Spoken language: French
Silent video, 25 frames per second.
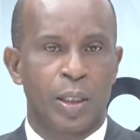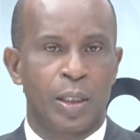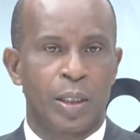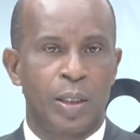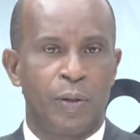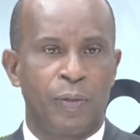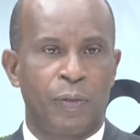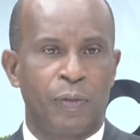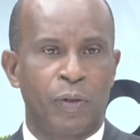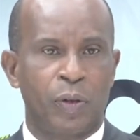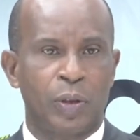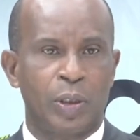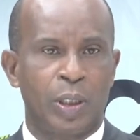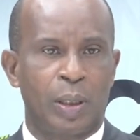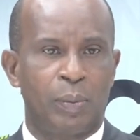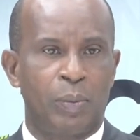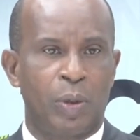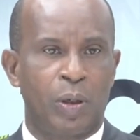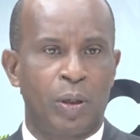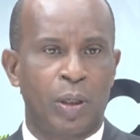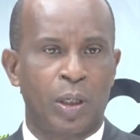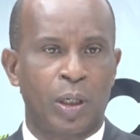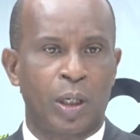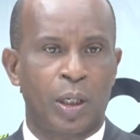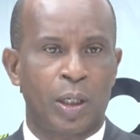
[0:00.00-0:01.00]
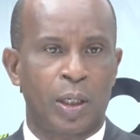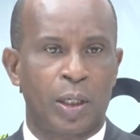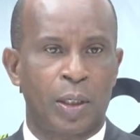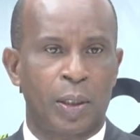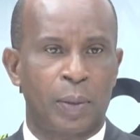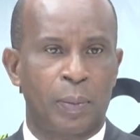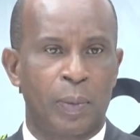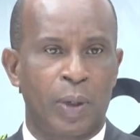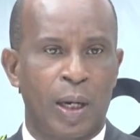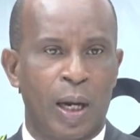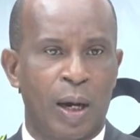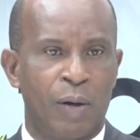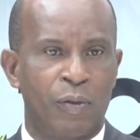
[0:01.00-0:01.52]
il faut d'abord
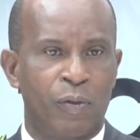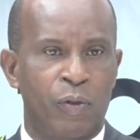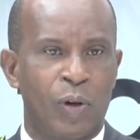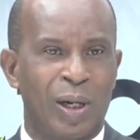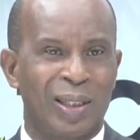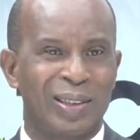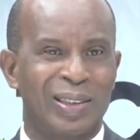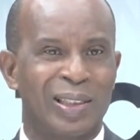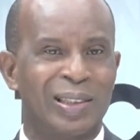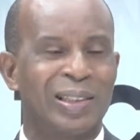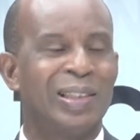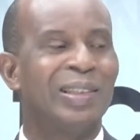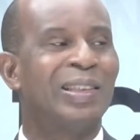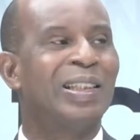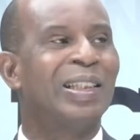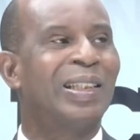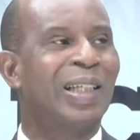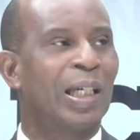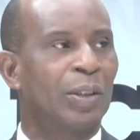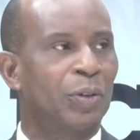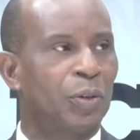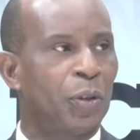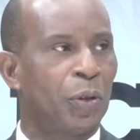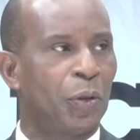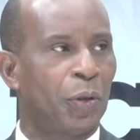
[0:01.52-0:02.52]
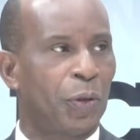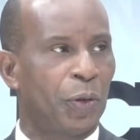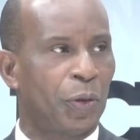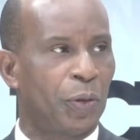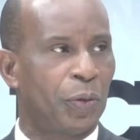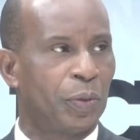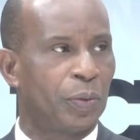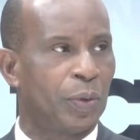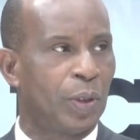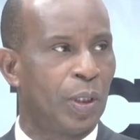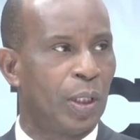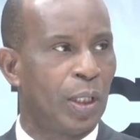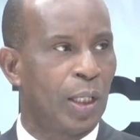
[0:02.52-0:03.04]
euh, avoir des
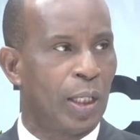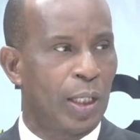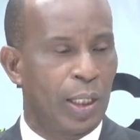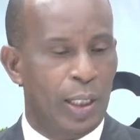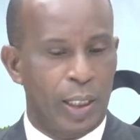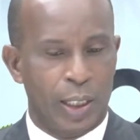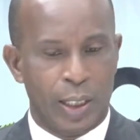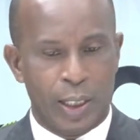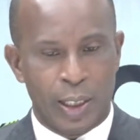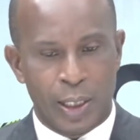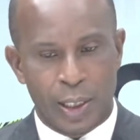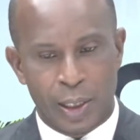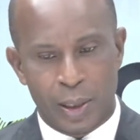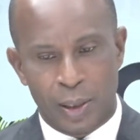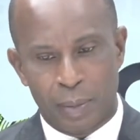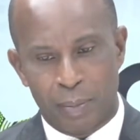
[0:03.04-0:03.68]
indicateurs. Et